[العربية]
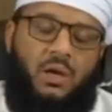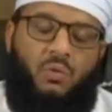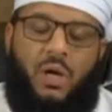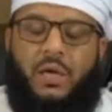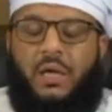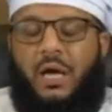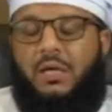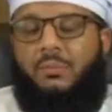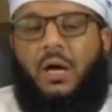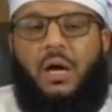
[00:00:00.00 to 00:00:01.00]
وقد
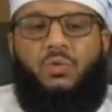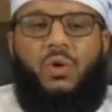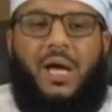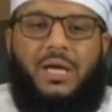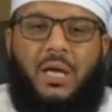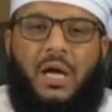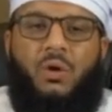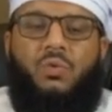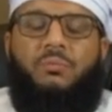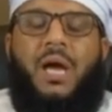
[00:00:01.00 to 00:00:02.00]
علم هؤلاء
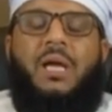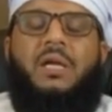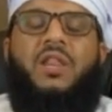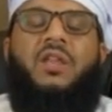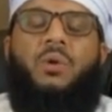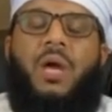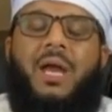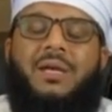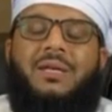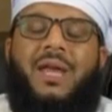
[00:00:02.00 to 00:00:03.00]
القوم أن ذا,
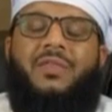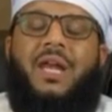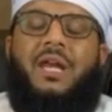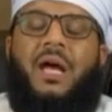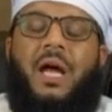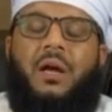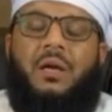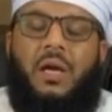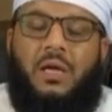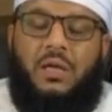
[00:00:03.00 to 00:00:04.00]
أن ذا
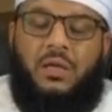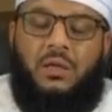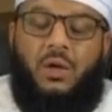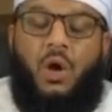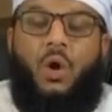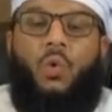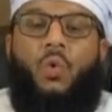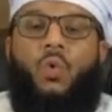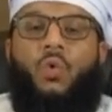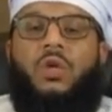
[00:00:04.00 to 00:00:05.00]
القرنين
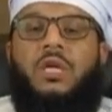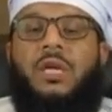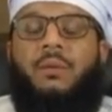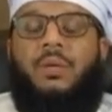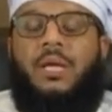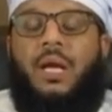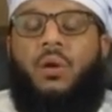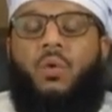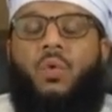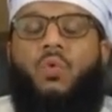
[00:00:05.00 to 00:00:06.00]
أوتي من
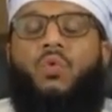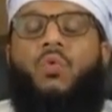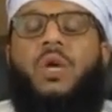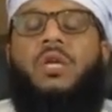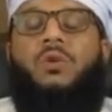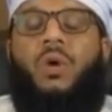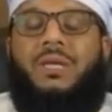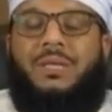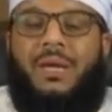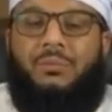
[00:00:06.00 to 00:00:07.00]
القوة
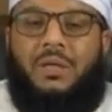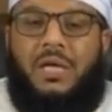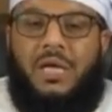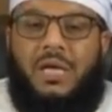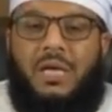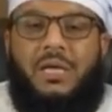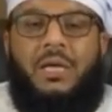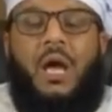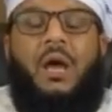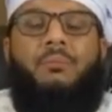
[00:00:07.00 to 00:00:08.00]

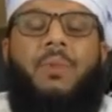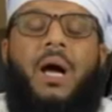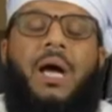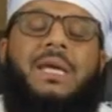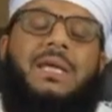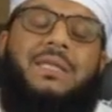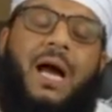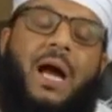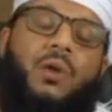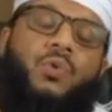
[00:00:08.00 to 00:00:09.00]
والتمكين ما
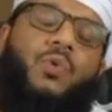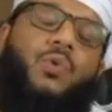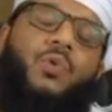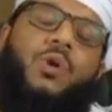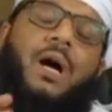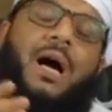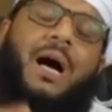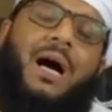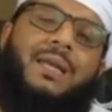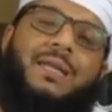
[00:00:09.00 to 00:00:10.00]
يجعله
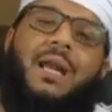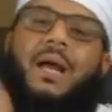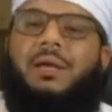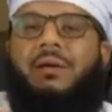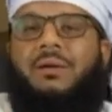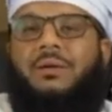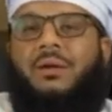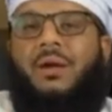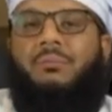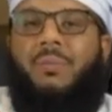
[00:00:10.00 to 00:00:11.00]
قادراً
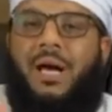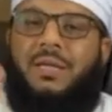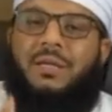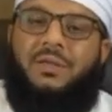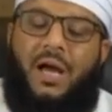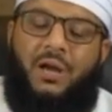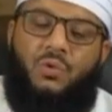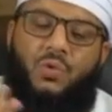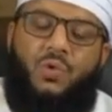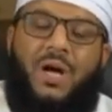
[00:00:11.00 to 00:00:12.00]
ما
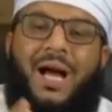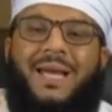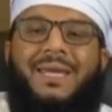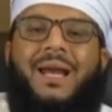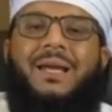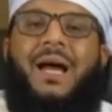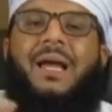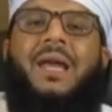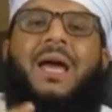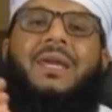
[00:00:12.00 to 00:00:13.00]
يجعله قادرا
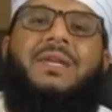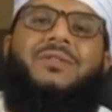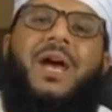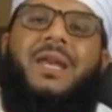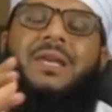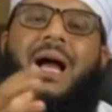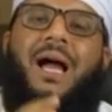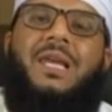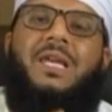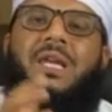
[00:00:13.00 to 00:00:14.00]
على ايجاد
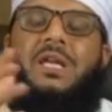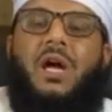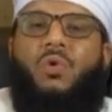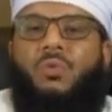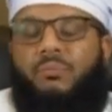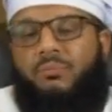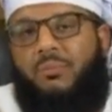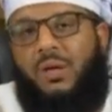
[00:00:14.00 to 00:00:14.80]
حل لهم